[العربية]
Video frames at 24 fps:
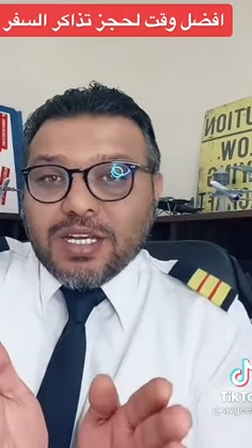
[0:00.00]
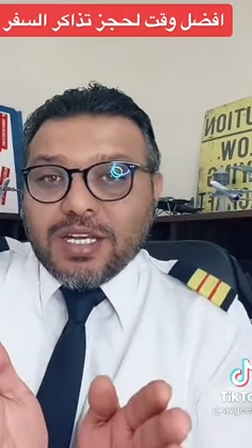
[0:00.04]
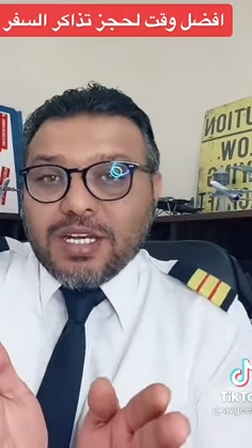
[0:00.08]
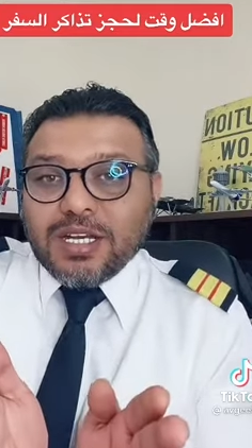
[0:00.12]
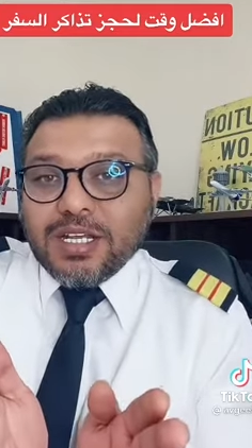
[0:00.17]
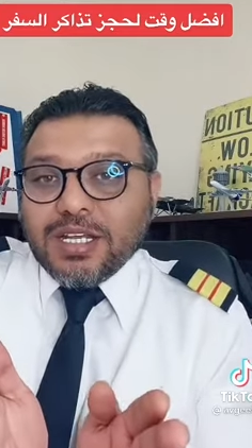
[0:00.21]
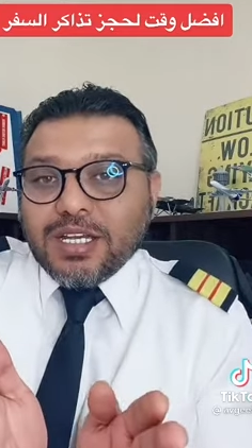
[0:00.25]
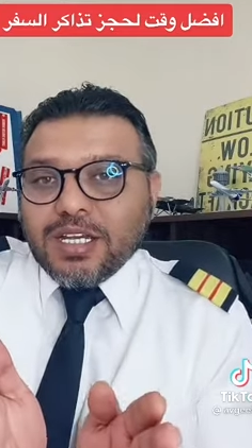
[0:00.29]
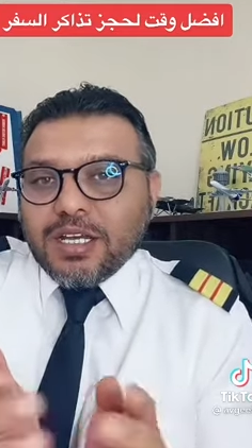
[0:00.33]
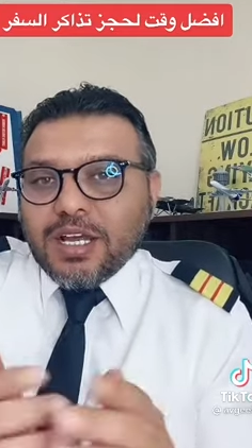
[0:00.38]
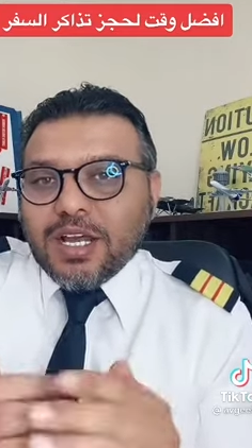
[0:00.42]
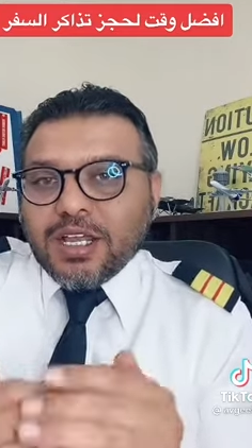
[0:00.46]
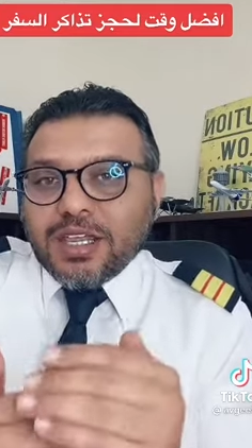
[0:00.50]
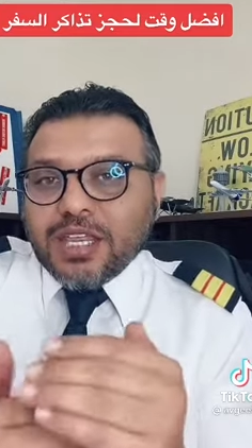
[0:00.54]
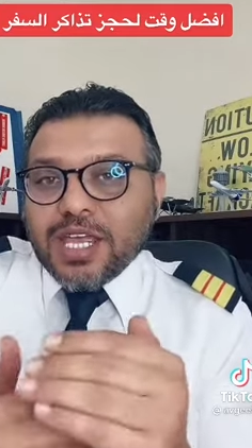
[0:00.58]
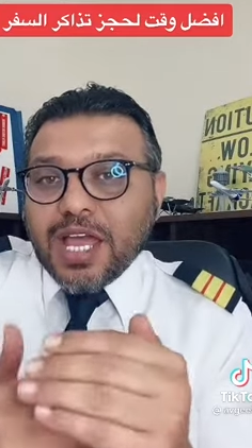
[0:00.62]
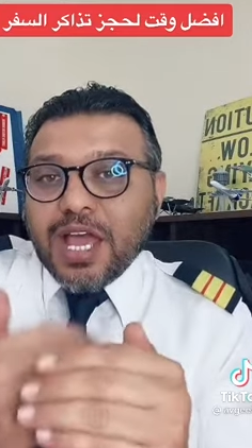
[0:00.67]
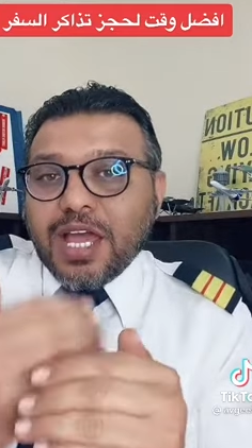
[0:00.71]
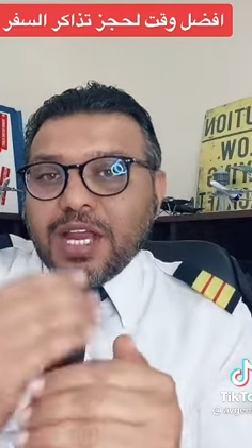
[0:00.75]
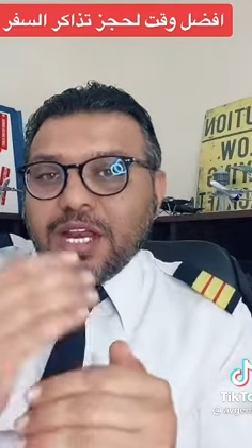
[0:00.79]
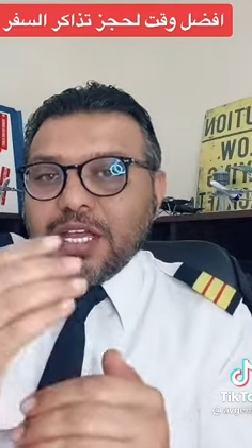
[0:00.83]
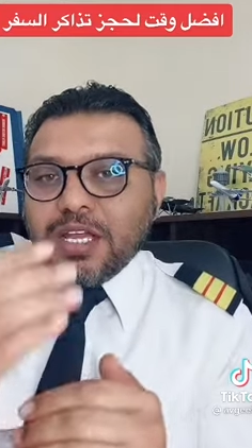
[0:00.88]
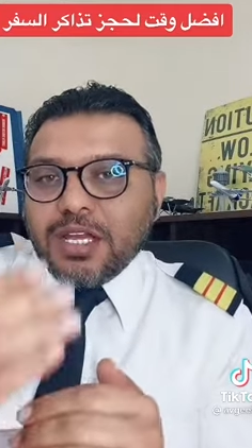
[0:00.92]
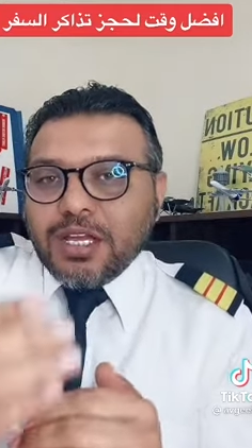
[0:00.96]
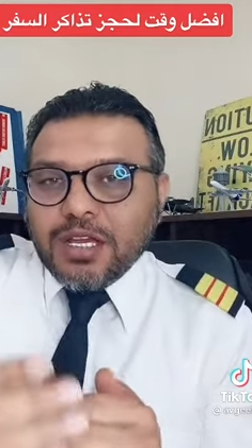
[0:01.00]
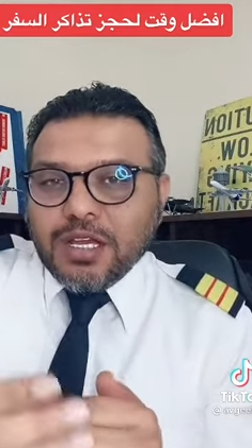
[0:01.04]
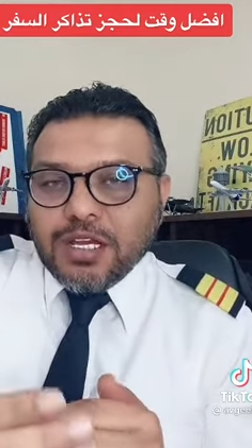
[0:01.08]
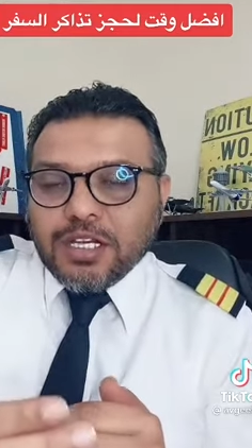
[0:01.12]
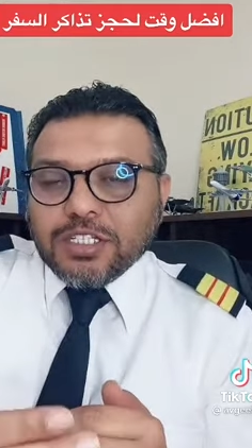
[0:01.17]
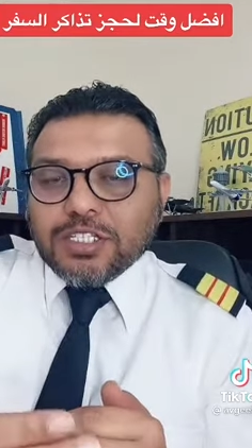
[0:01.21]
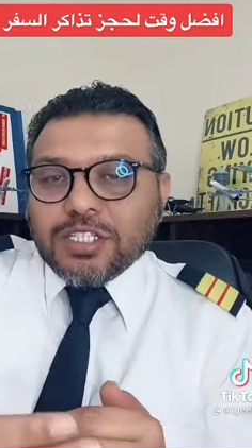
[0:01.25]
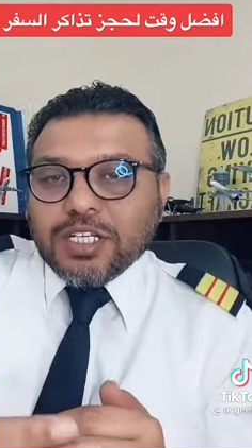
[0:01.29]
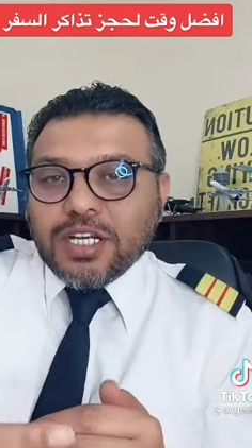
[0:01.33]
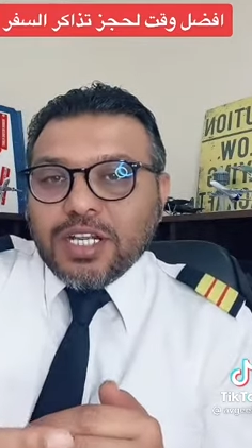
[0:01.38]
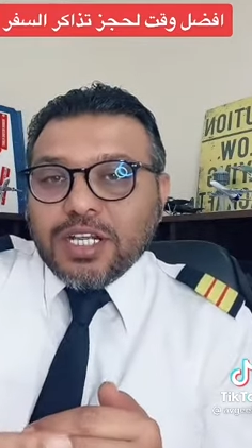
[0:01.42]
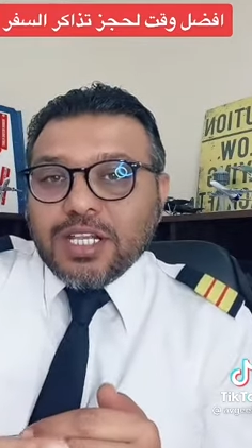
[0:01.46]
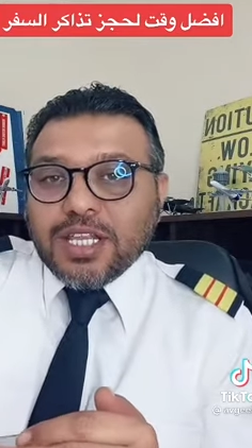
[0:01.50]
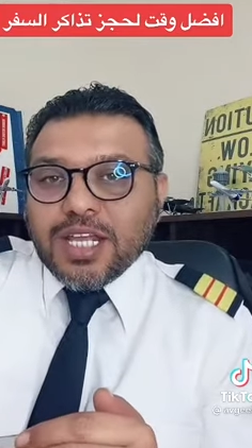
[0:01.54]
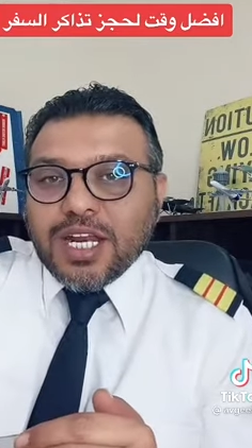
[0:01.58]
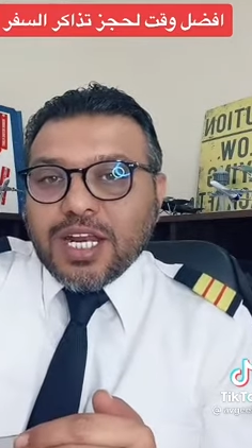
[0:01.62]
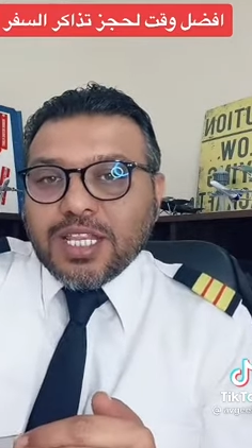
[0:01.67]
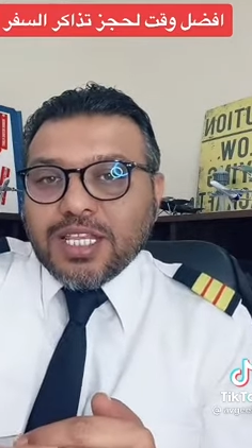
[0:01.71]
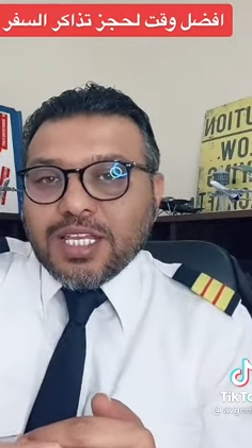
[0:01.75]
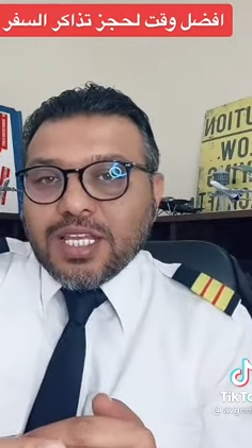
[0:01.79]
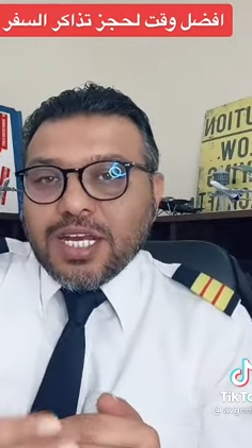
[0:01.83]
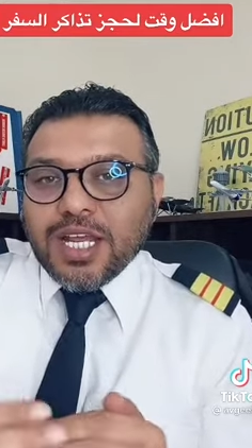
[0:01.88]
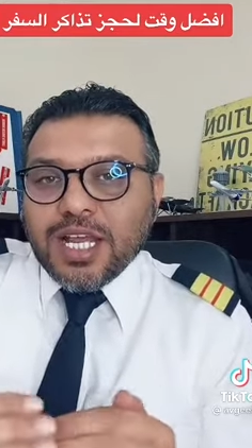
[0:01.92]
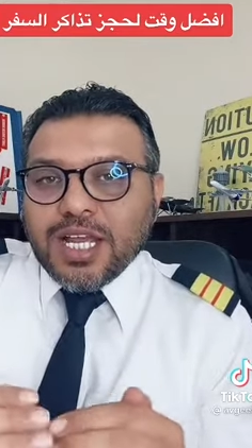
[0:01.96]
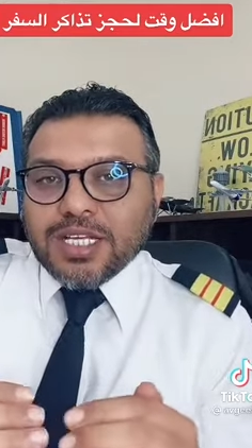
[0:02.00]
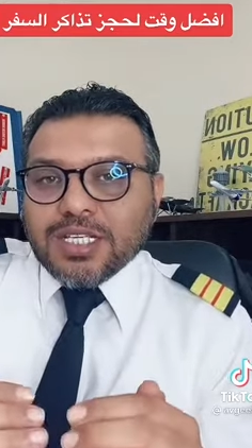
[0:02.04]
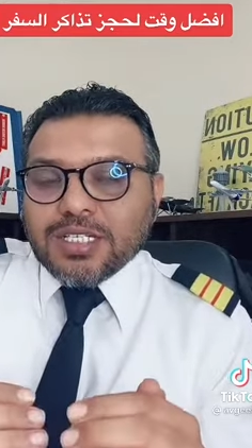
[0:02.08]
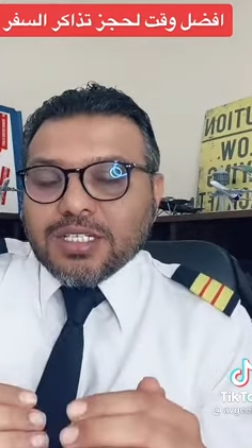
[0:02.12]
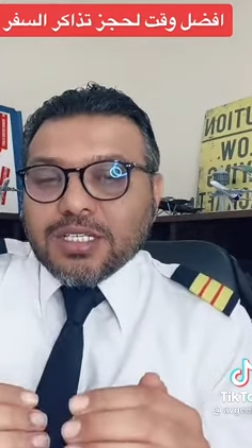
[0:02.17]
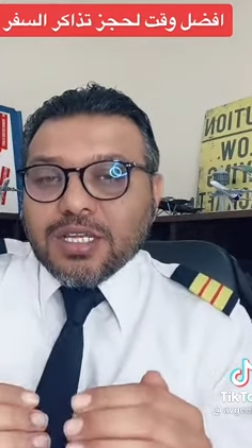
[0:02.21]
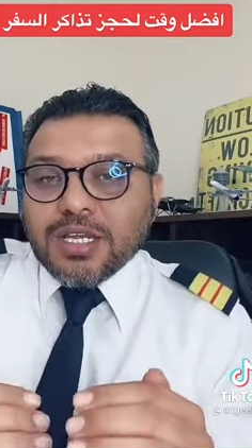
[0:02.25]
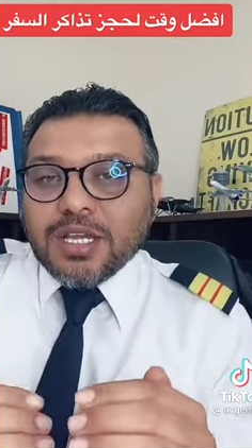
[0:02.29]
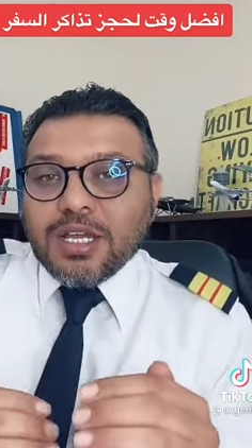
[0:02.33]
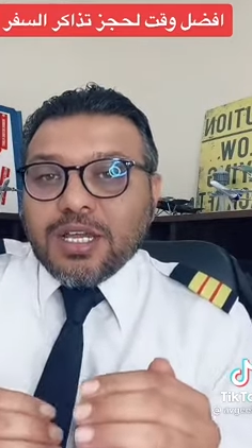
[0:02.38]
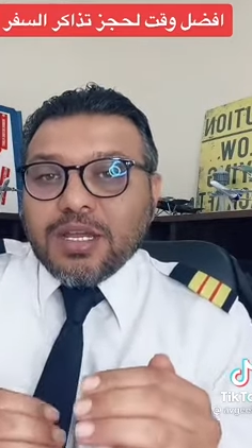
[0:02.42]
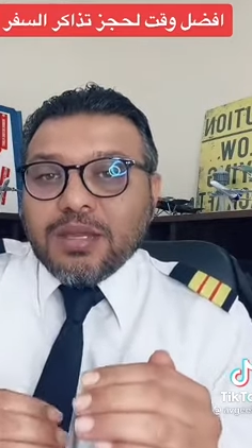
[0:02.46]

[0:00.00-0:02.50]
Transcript: لثاني 20 30 حجز